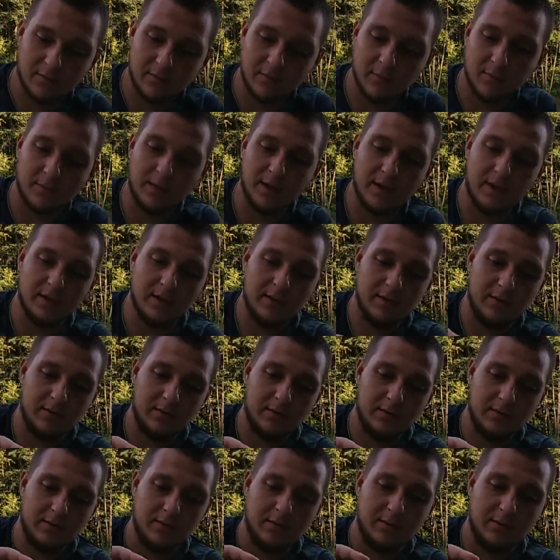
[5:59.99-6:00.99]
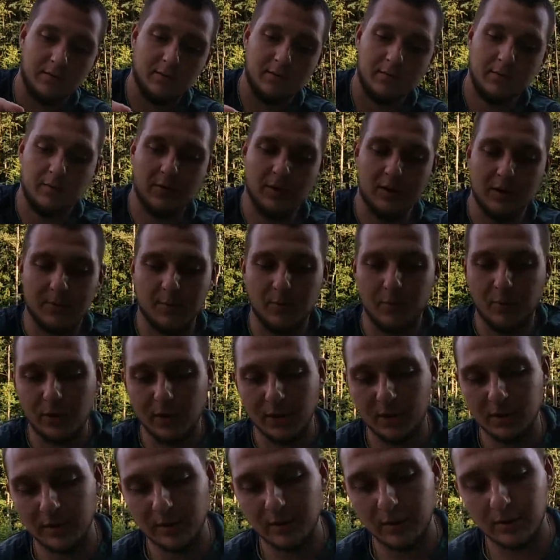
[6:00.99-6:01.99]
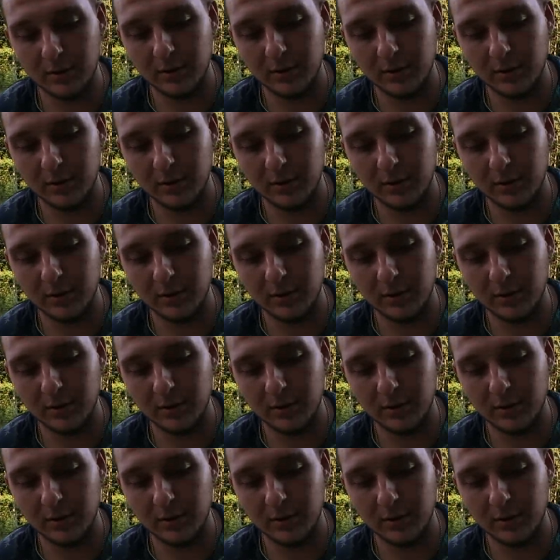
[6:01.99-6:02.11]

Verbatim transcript: Опа. Вот наш бойлик